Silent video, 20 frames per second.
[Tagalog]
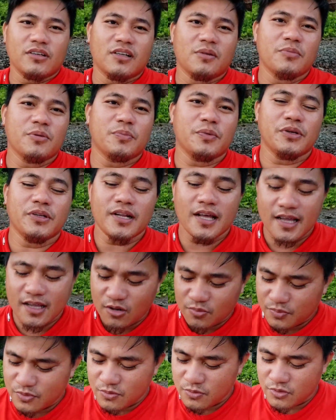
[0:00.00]
idol, kami po
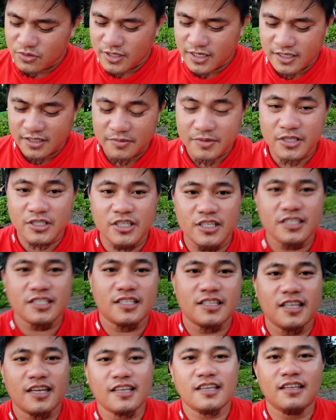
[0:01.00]
inaako muna ni
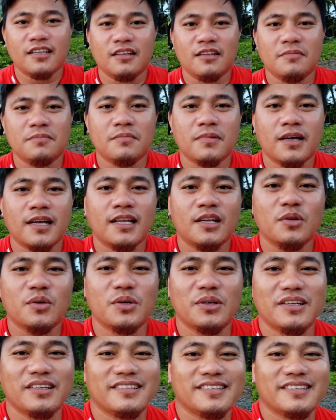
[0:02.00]
Mrs. dahil mga lo.